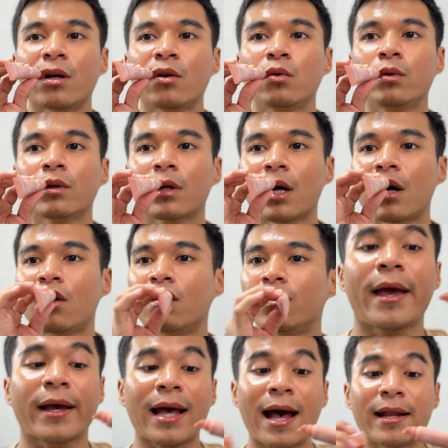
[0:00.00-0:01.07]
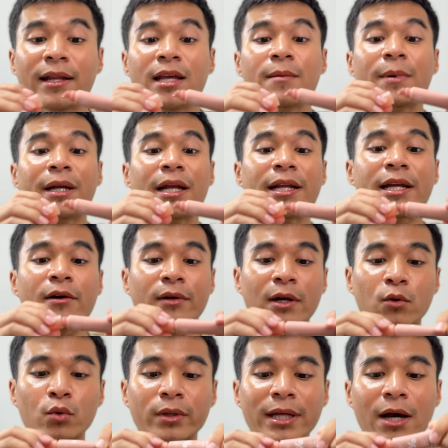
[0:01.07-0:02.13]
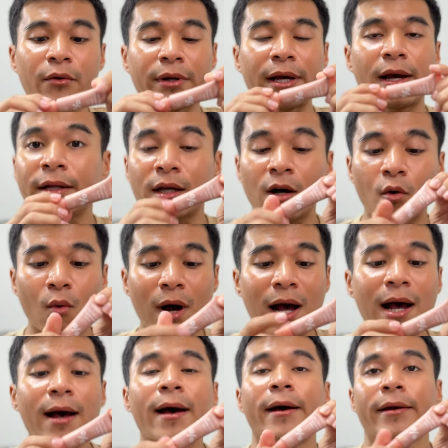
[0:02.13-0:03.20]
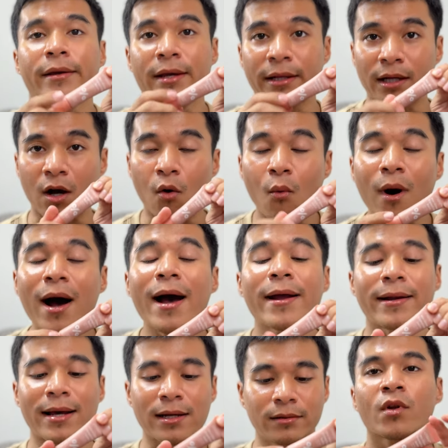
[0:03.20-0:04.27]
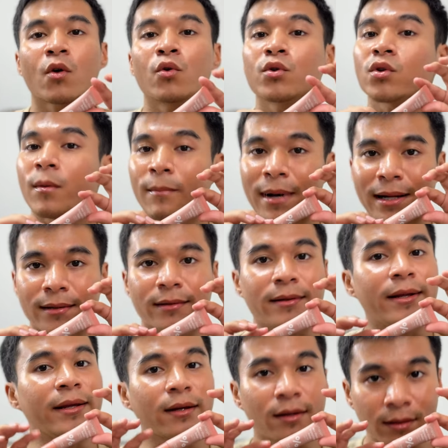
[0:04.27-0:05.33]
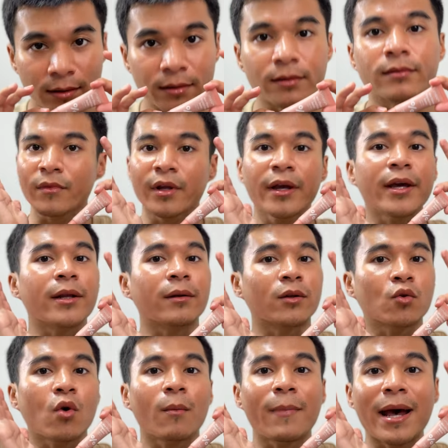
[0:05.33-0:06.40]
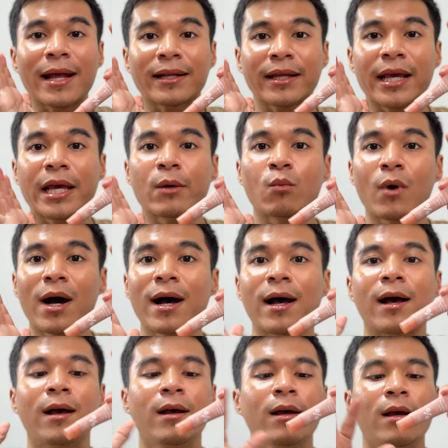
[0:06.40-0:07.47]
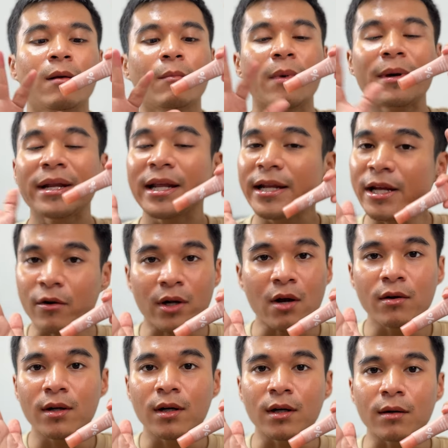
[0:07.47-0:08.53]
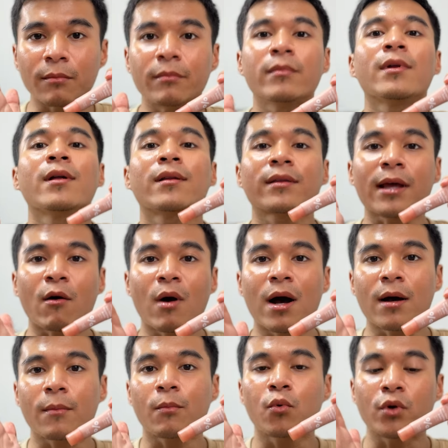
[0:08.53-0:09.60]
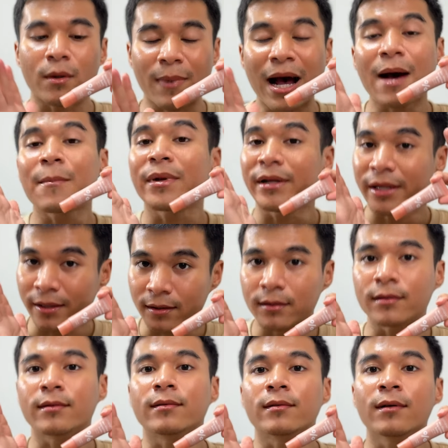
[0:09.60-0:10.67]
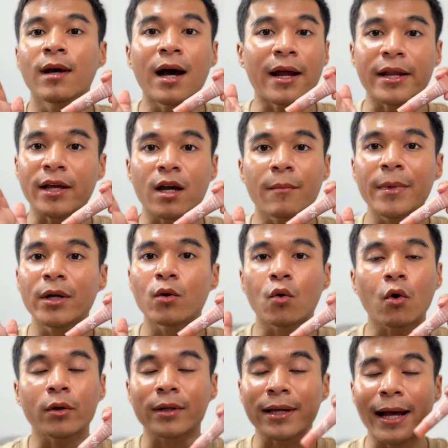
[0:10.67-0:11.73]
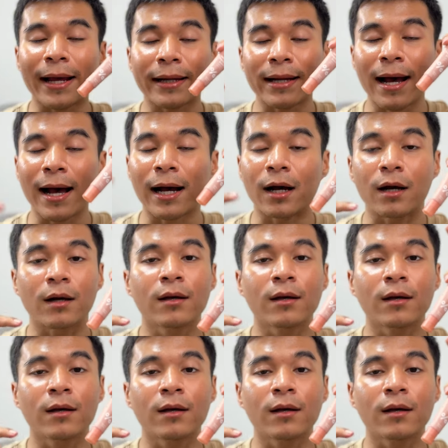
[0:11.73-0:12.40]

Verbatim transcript: เท่ารุ่นเก่าแต่การที่ไม่ได้เหนียวเท่ารุ่นเก่าเนี่ยเห็นเขาว่านะคุณสมบัติดีขึ้นเห็นตัวแบรนด์เคลมว่ามันไม่ได้เหนียวเท่าเดิมแต่ว่าคุณภาพมันดีขึ้นอันนี้ก็ไม่รู้กลไกทาง